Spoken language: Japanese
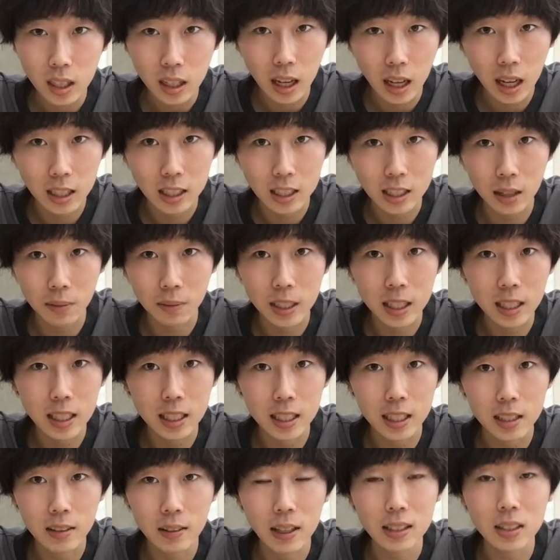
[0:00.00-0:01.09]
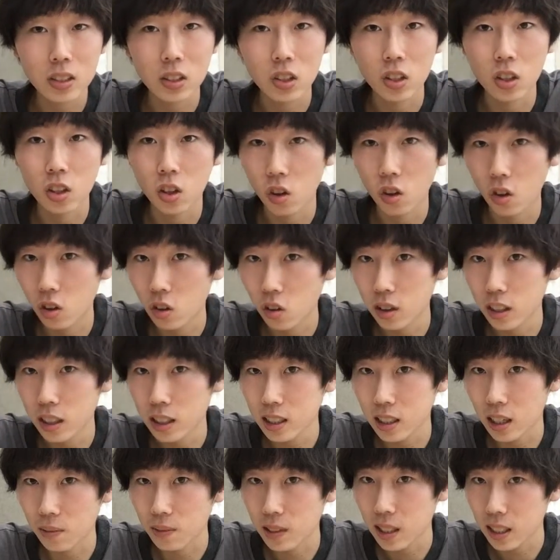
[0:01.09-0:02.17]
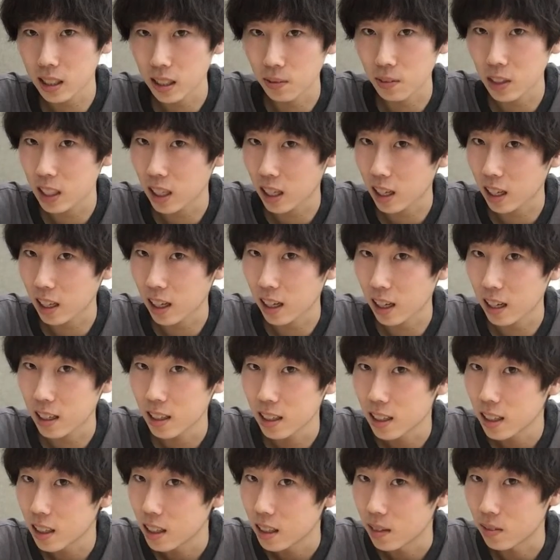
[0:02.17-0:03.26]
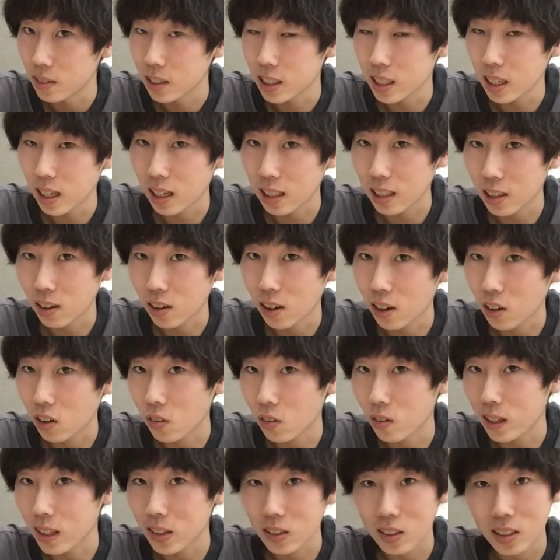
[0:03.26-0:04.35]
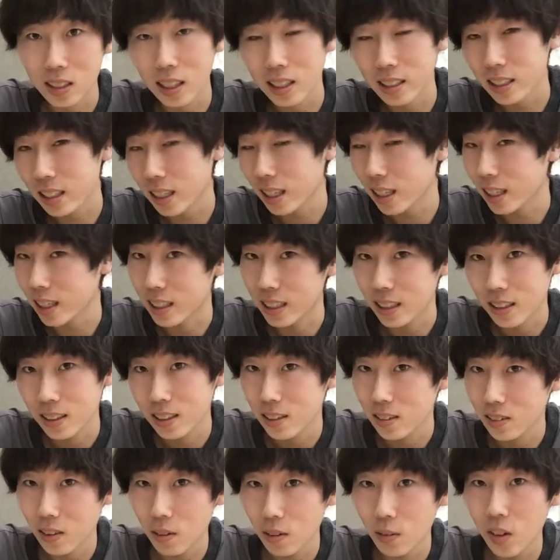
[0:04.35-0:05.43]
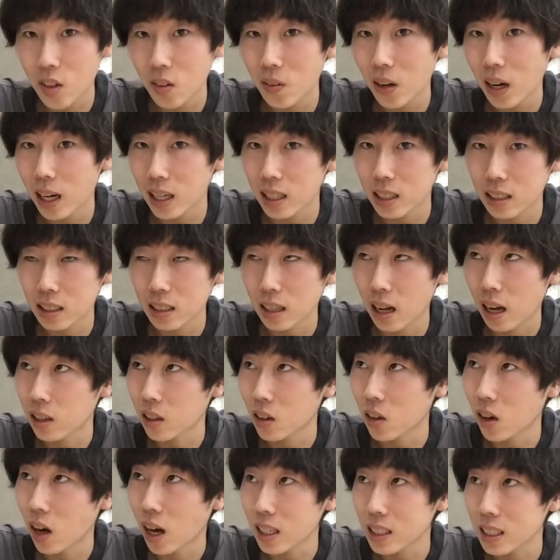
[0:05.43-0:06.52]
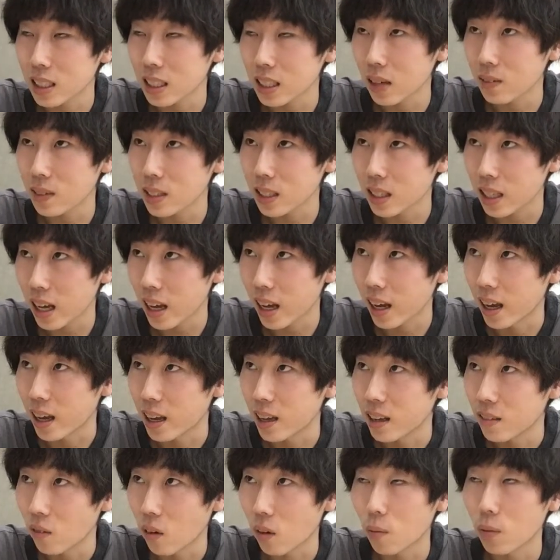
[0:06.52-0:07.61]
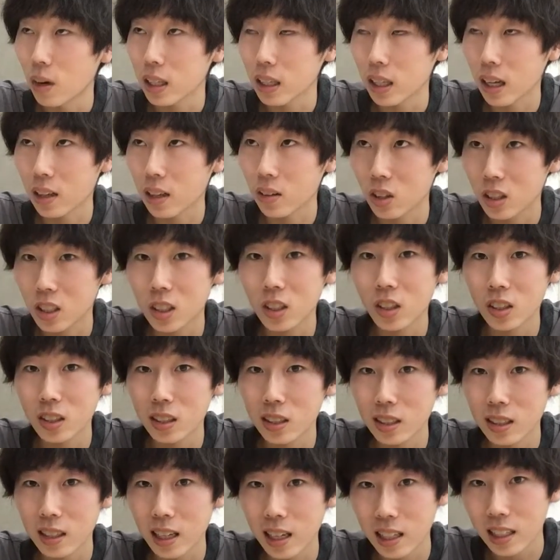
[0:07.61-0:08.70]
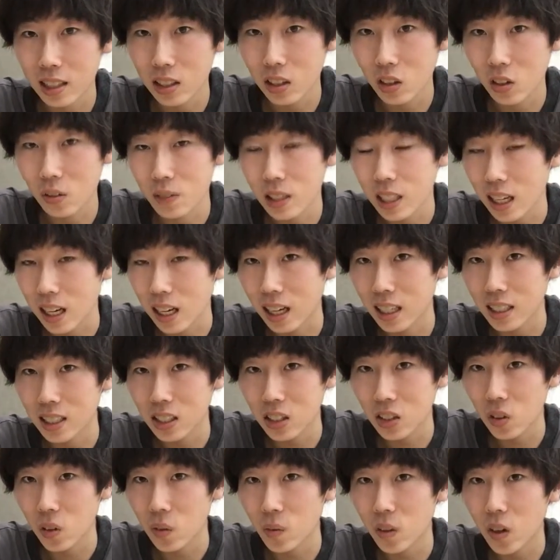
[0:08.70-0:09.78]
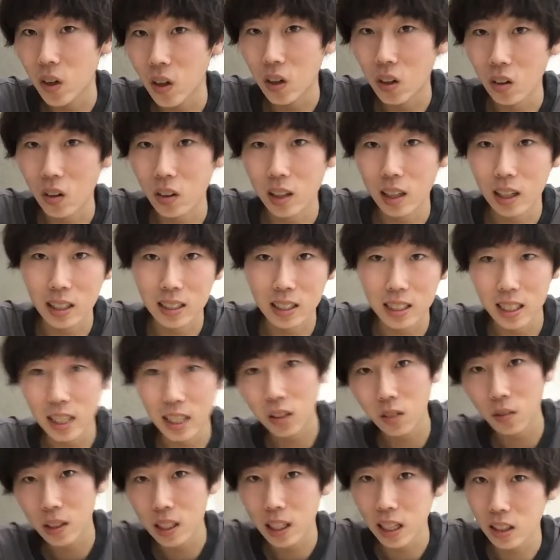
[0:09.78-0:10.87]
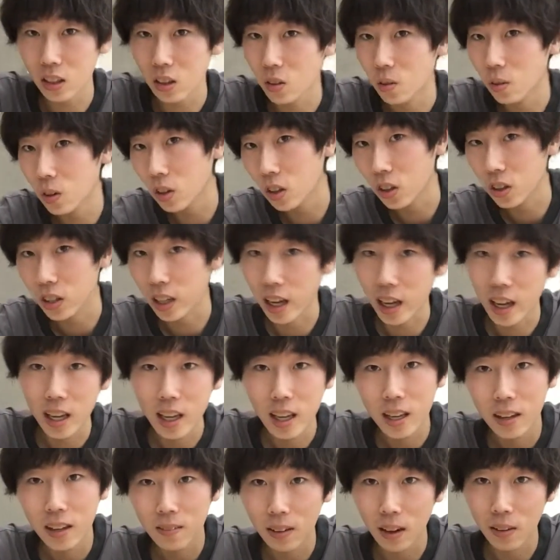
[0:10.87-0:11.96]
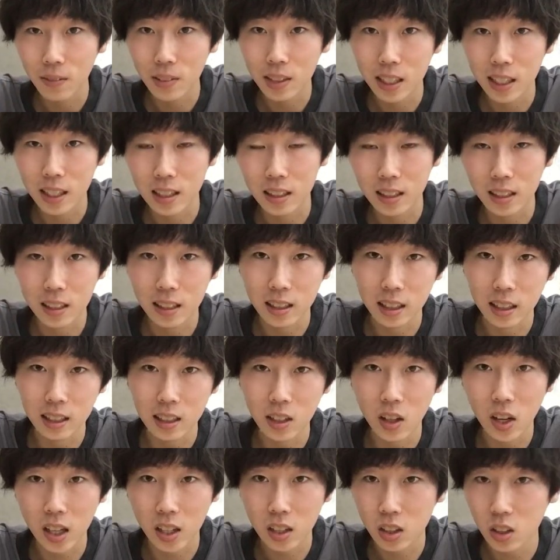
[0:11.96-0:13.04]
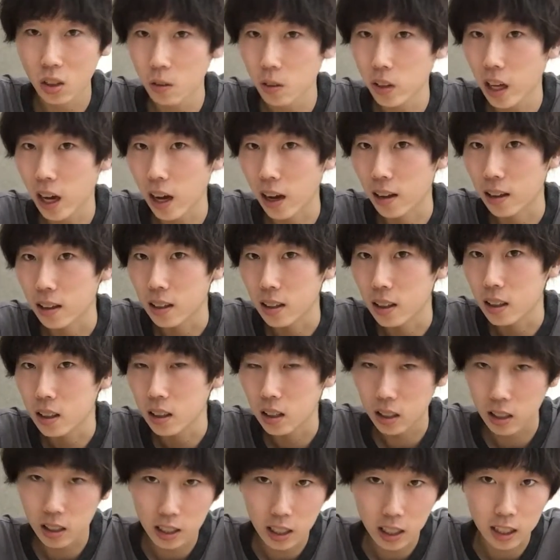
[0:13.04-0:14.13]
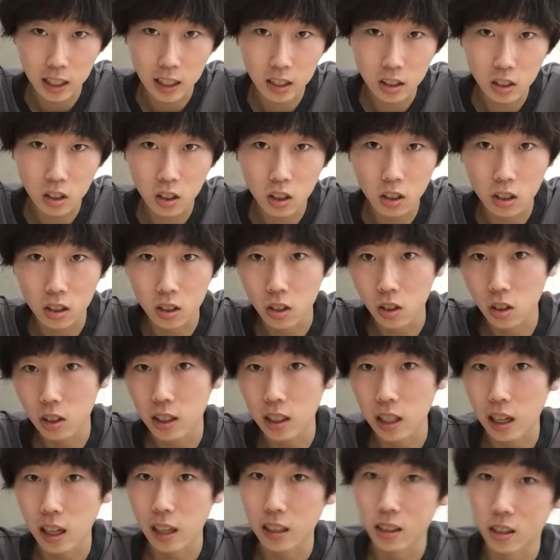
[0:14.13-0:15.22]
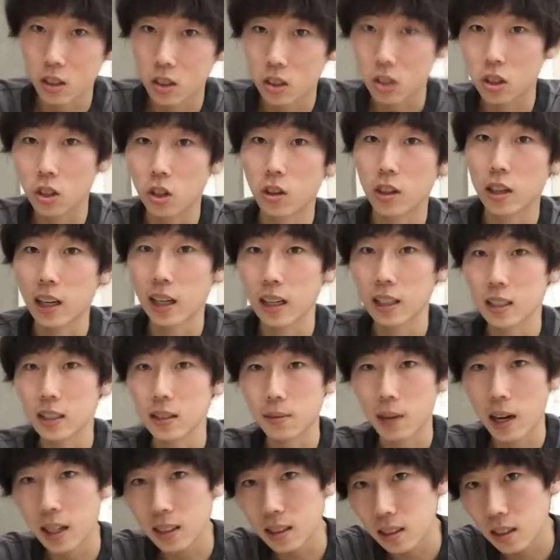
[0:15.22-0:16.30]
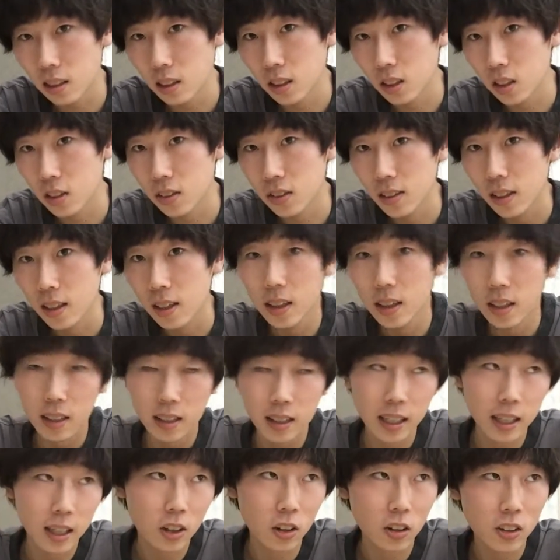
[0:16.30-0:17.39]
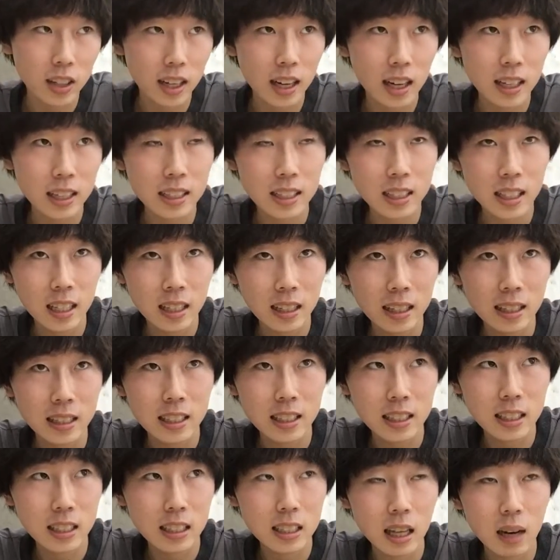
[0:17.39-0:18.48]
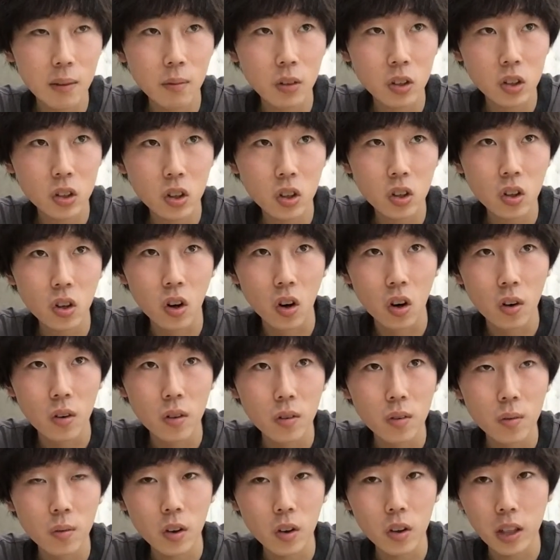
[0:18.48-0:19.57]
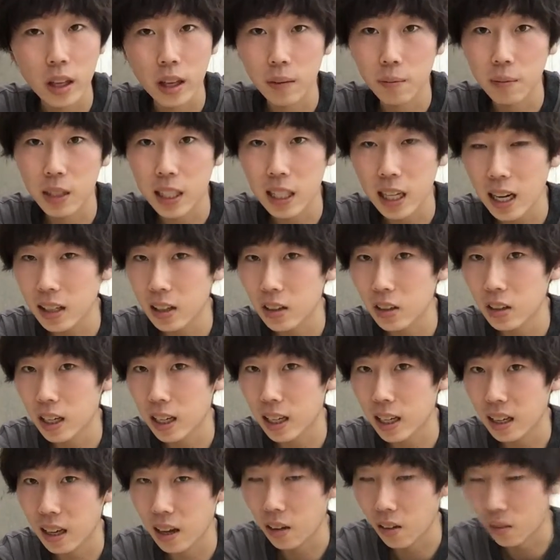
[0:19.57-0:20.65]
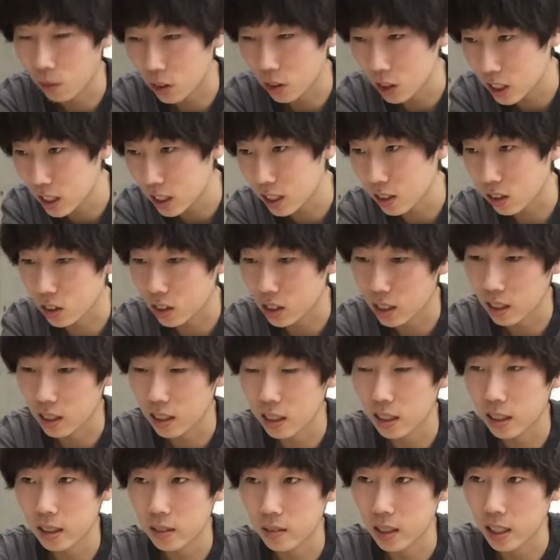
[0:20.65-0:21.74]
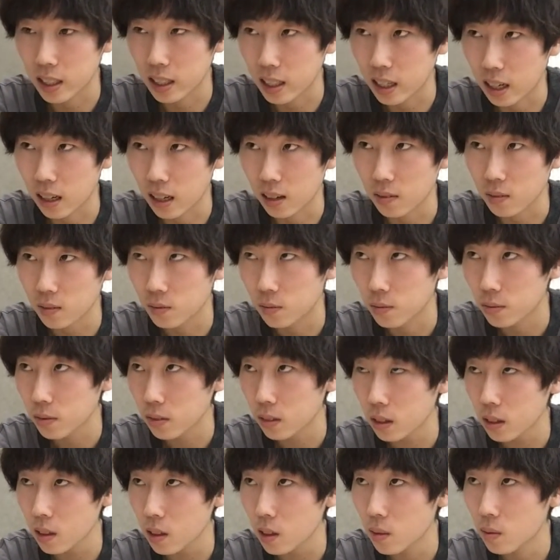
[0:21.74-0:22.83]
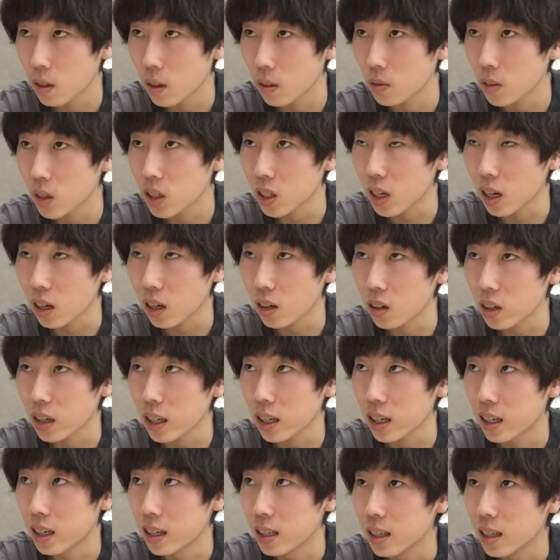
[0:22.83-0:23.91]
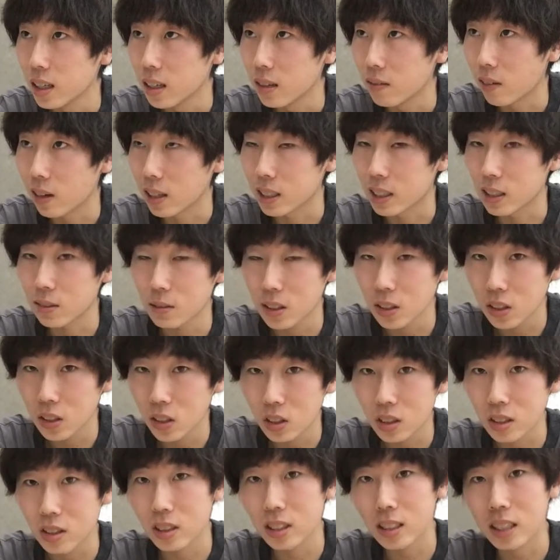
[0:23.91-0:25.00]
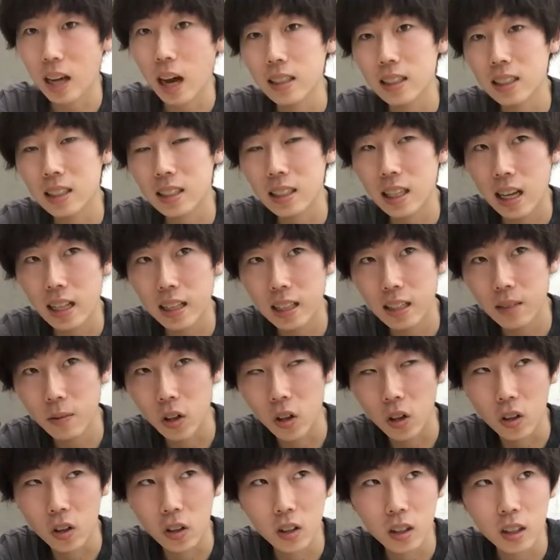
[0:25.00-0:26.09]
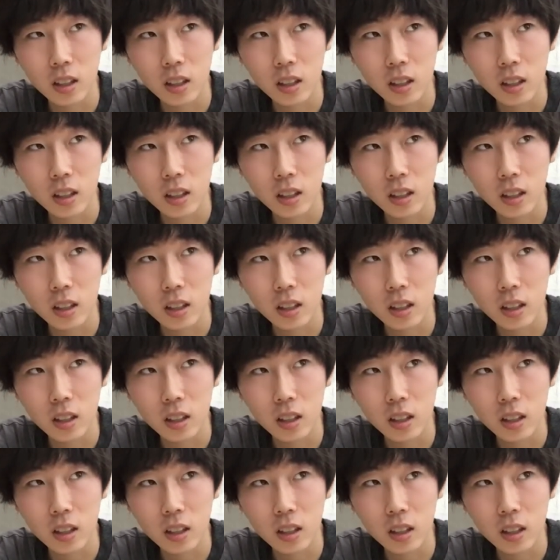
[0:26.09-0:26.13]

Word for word: 明日見に行きますという報告でした。皆さん見たかな。見た方はコメントください。まあ、僕もあの明日見て、まあ、また後々天気の子見た感想もこんな感じで述べたいと思うので、まあ、見てくれる方はグッドボタン、そしてチャンネル登録どちらかよろしくお願いします。で、こんな感じでねいちにちさんぼん投稿、もうね見たいのだけをポチって押してくれればいいから、まあ僕はこれ、まあ、自分のストレス発散にも、